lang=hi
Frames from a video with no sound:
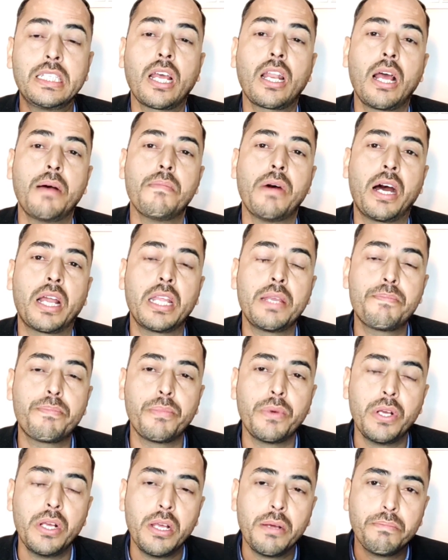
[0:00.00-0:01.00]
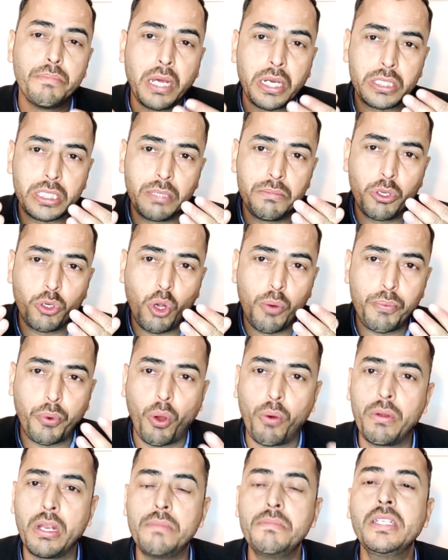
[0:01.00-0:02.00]
कि सर हमारी भर्ती में कोई
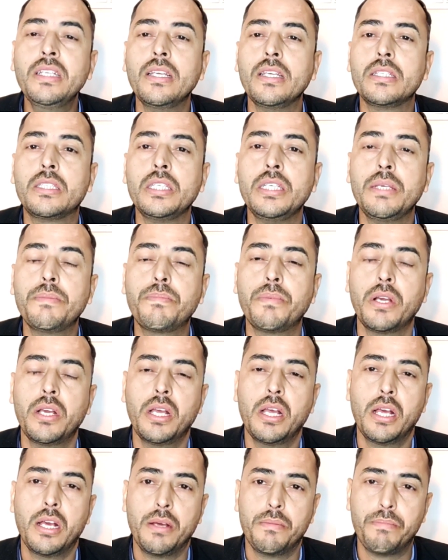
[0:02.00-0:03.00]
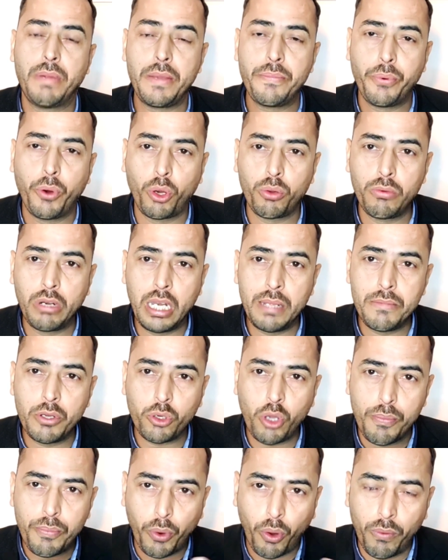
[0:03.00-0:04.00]
प्रॉब्लम ही नहीं थी भाई फॉर्मूले में
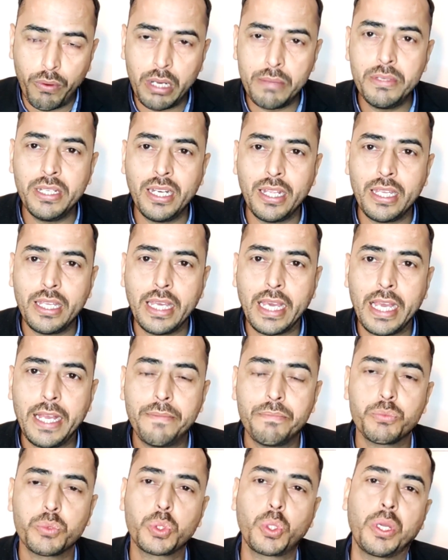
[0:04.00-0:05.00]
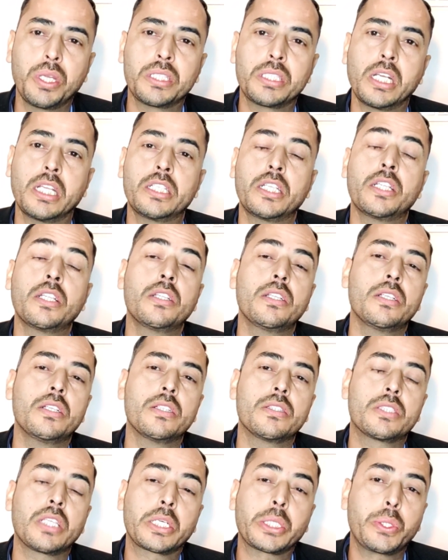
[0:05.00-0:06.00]
कोई प्रॉब्लम ही नहीं है तो इतने दिन
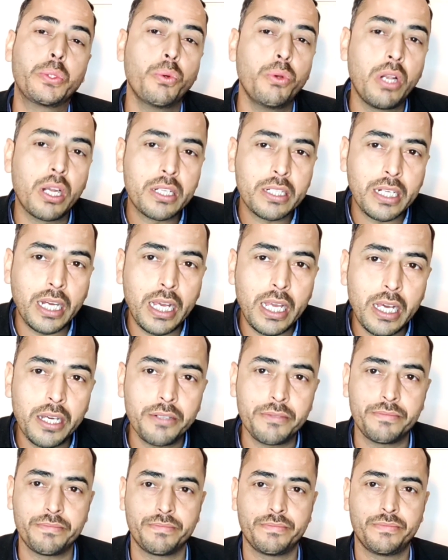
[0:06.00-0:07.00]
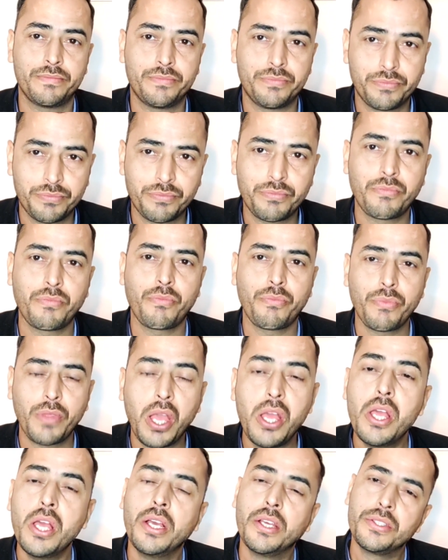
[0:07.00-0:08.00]
तक क्यों लटकाया
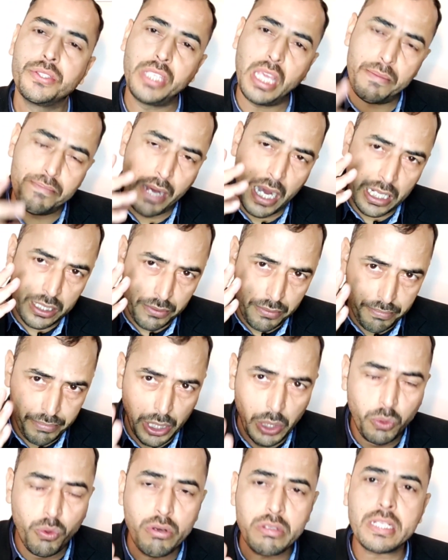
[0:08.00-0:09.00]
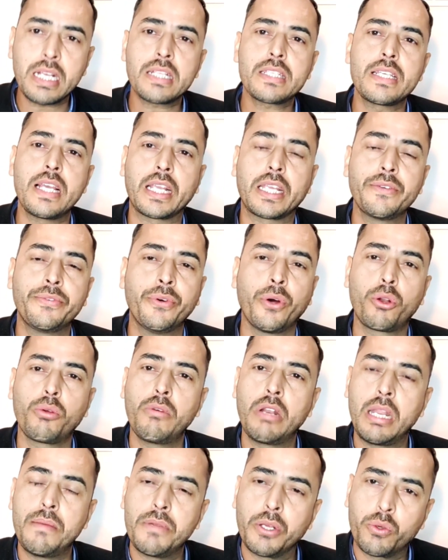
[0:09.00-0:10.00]
ये बात बिल्कुल सच है कि
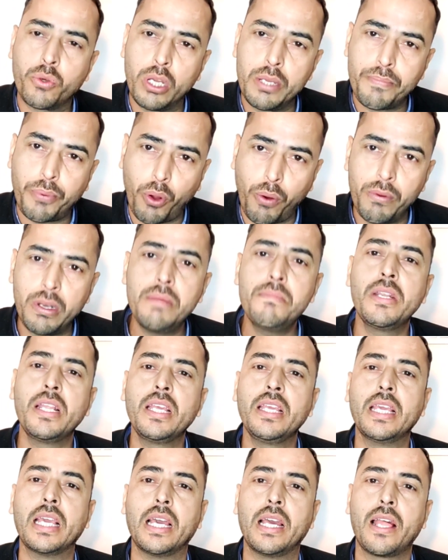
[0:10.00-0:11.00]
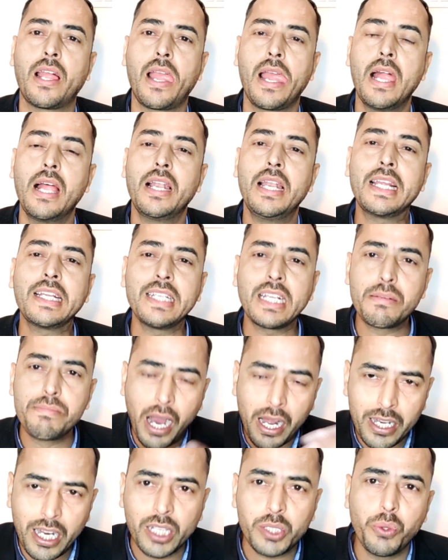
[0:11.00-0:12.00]
फॉर्मूले में कोई प्रॉब्लम नहीं है लेकिन एक
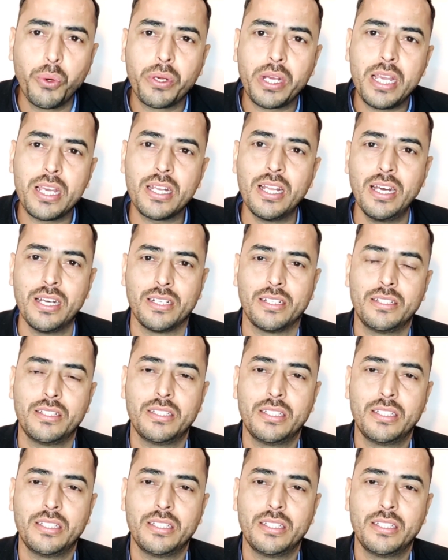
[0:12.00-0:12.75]
बहाना तो हो गया ना